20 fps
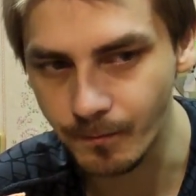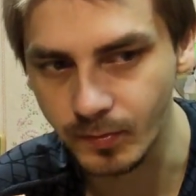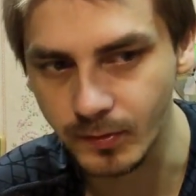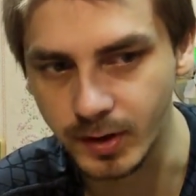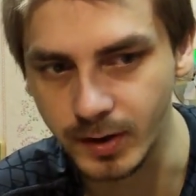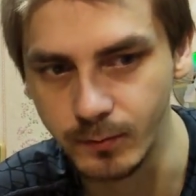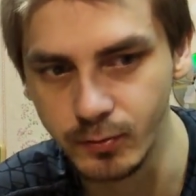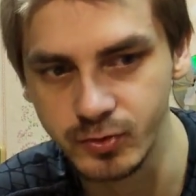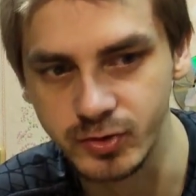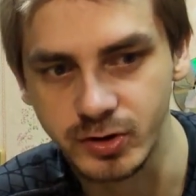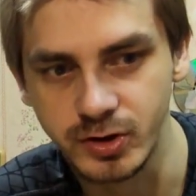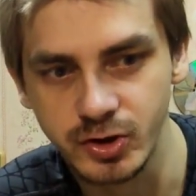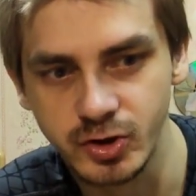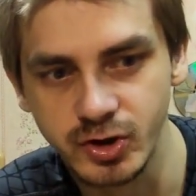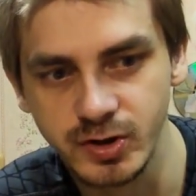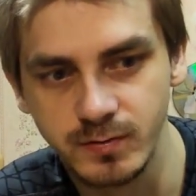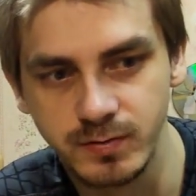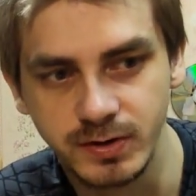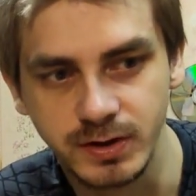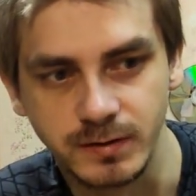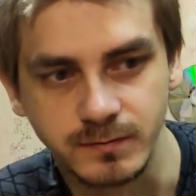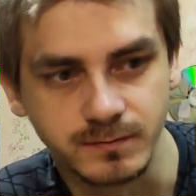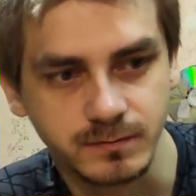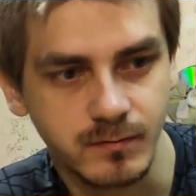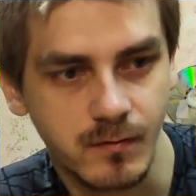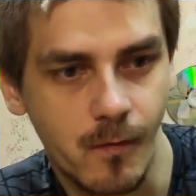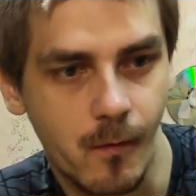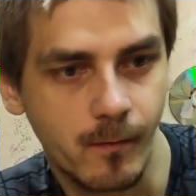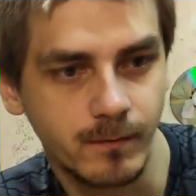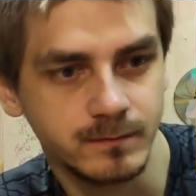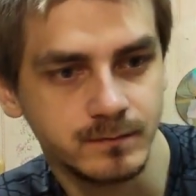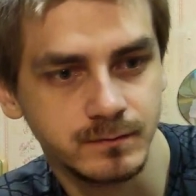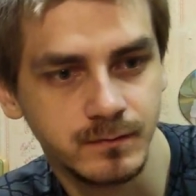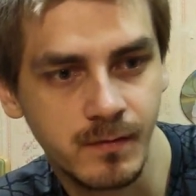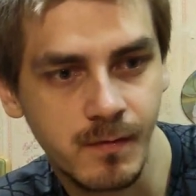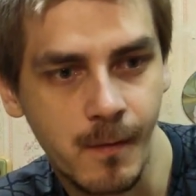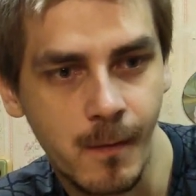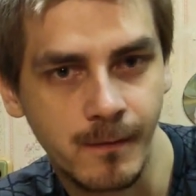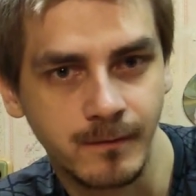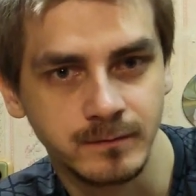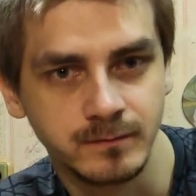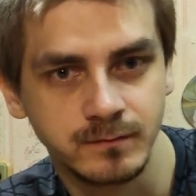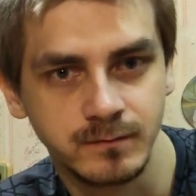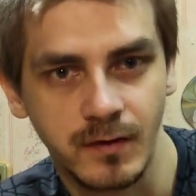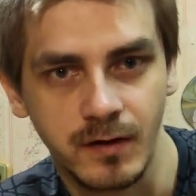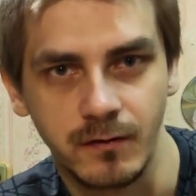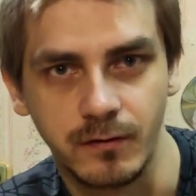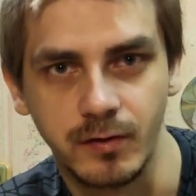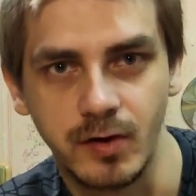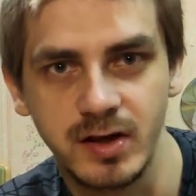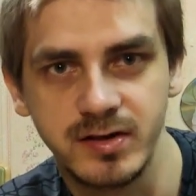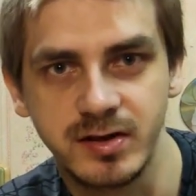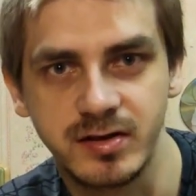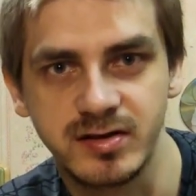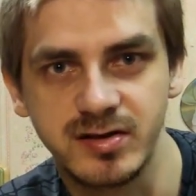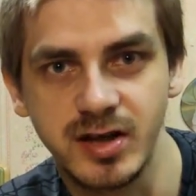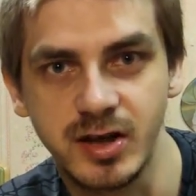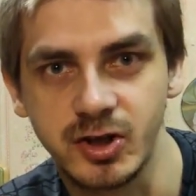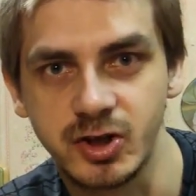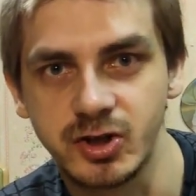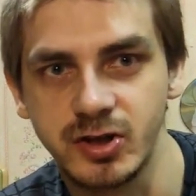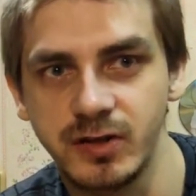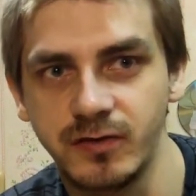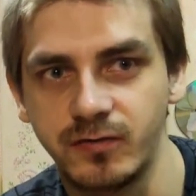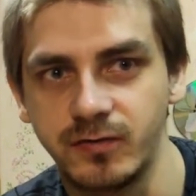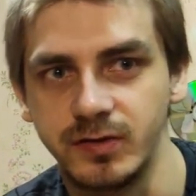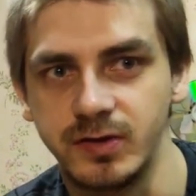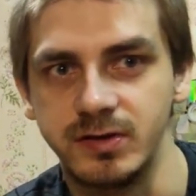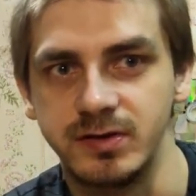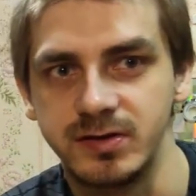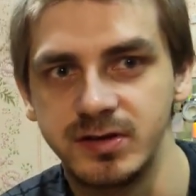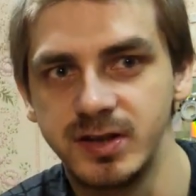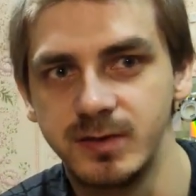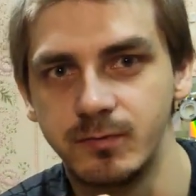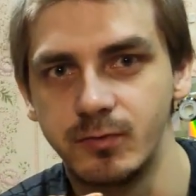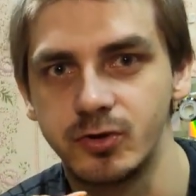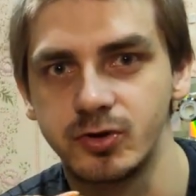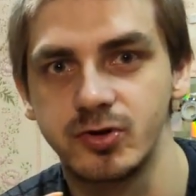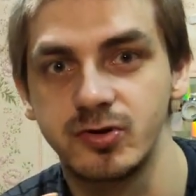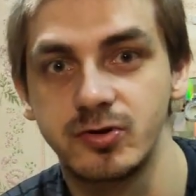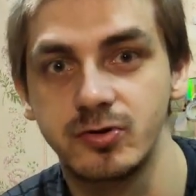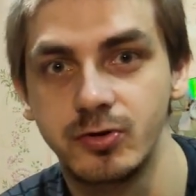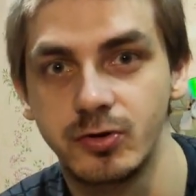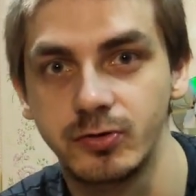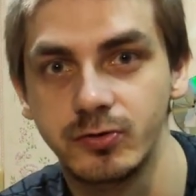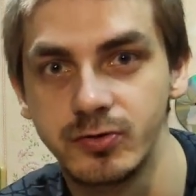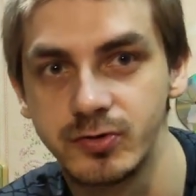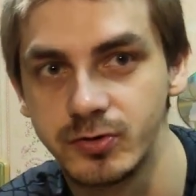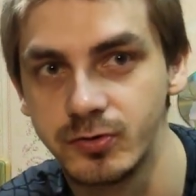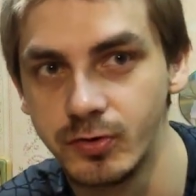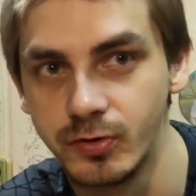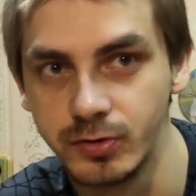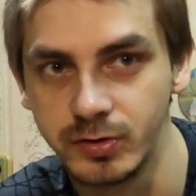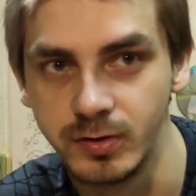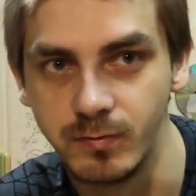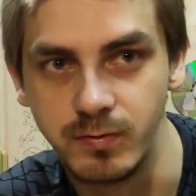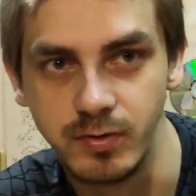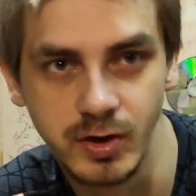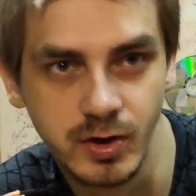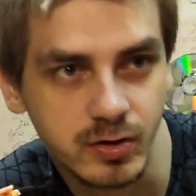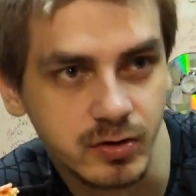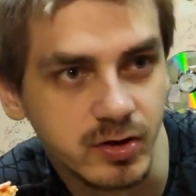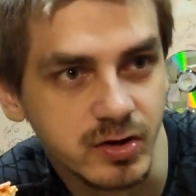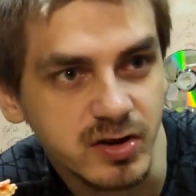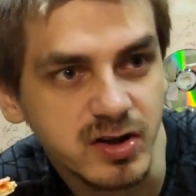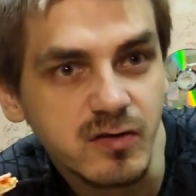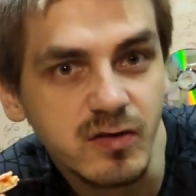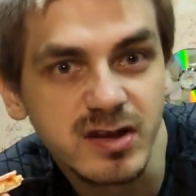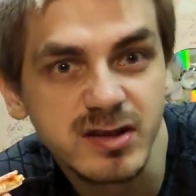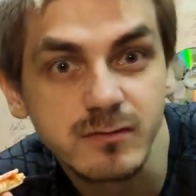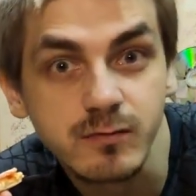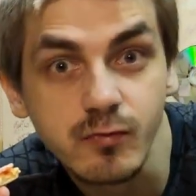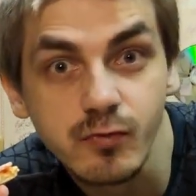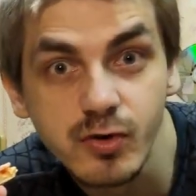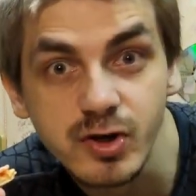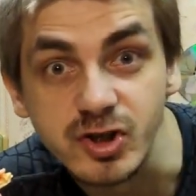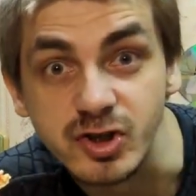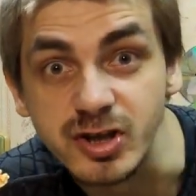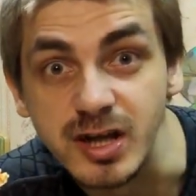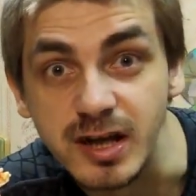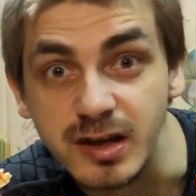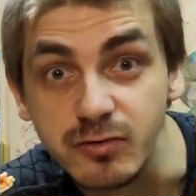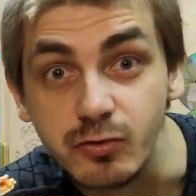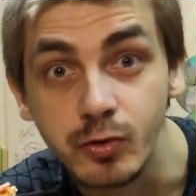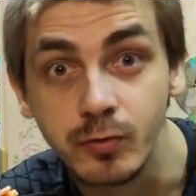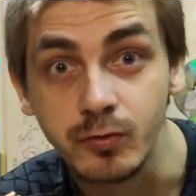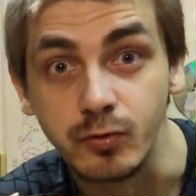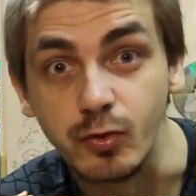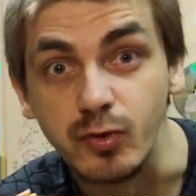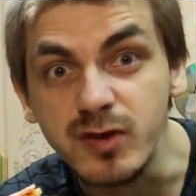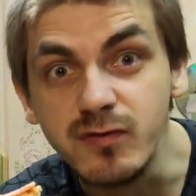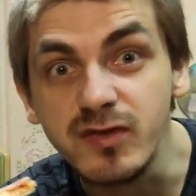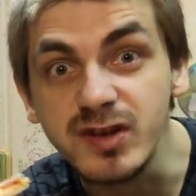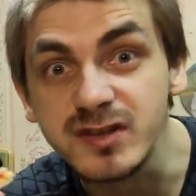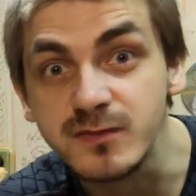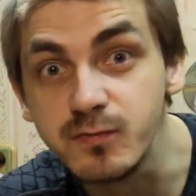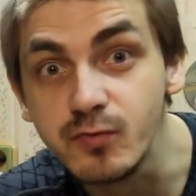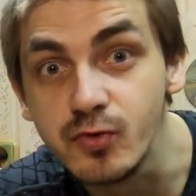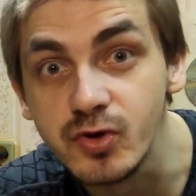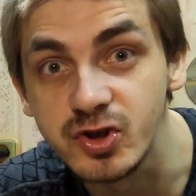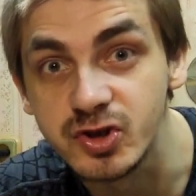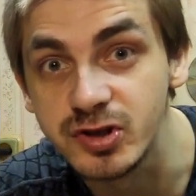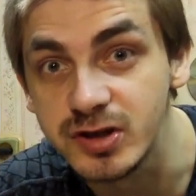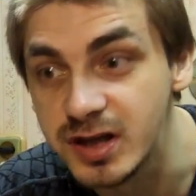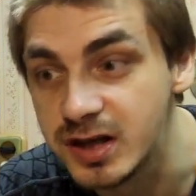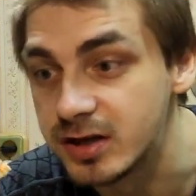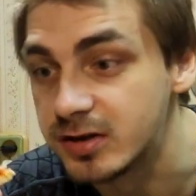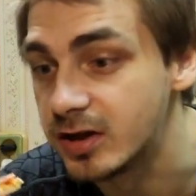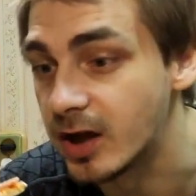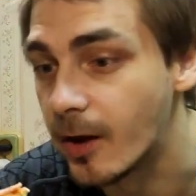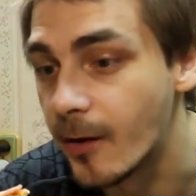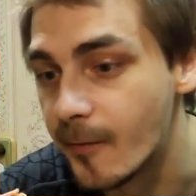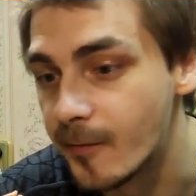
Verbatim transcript: Кому скажи, блин. Владик царь шеф, и с ним можно сдохнуть с голода. Блин, да невозможно. Ну невозможно это.